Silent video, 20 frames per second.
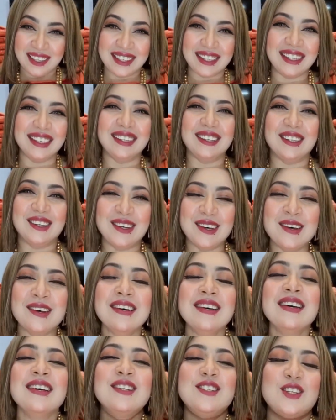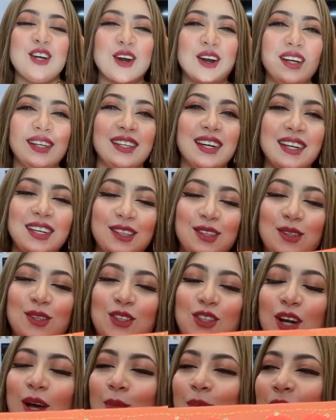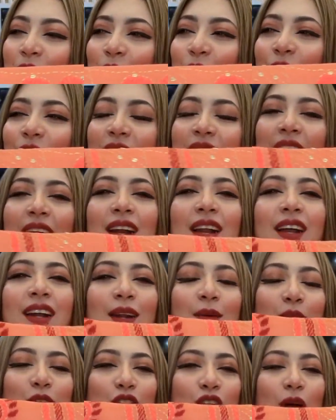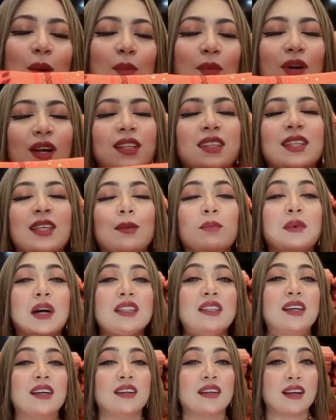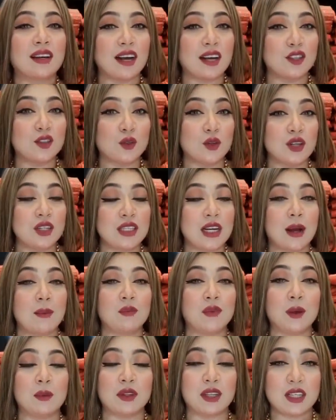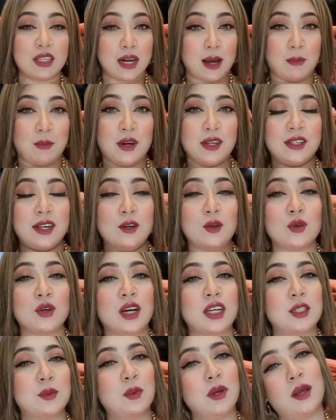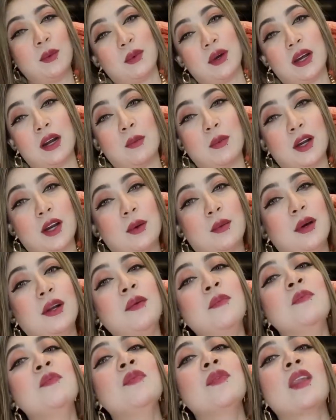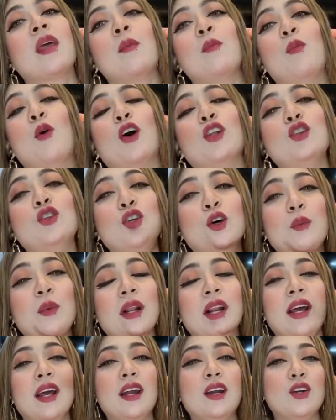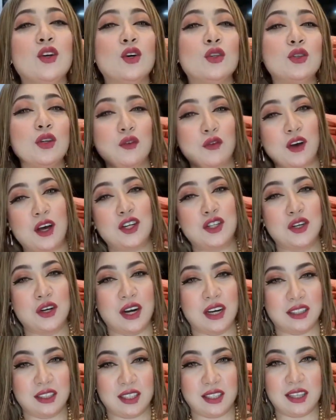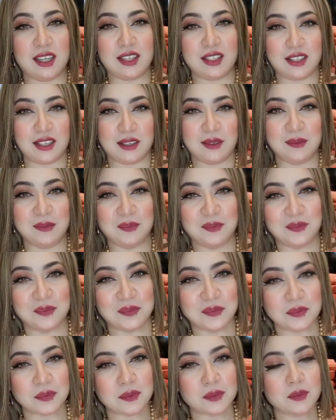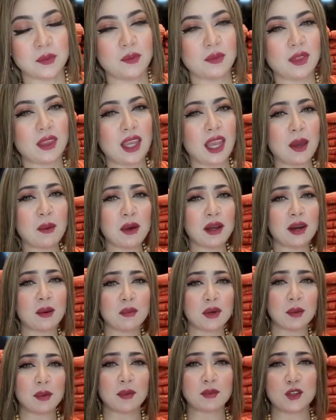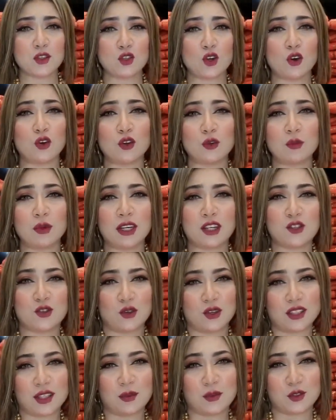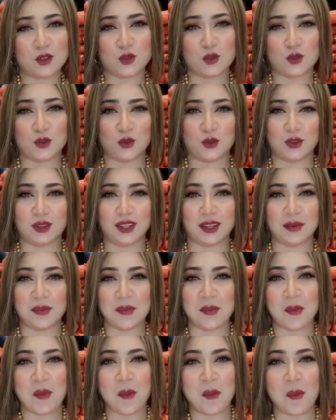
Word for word: আমরা কিন্তু ছয়টা ঋতুর সবগুলো কালার এবং সবগুলা থিম মাথা রেখে কাজ করি সামনে আমাদের শাপলা সালুক আসবে এবার আবার আবার পদ্ম বিলের নতুন ভার্সন আসতে যাচ্ছে এবার আমরা হচ্ছে চলম বিলে চলে যাবো শুট করতে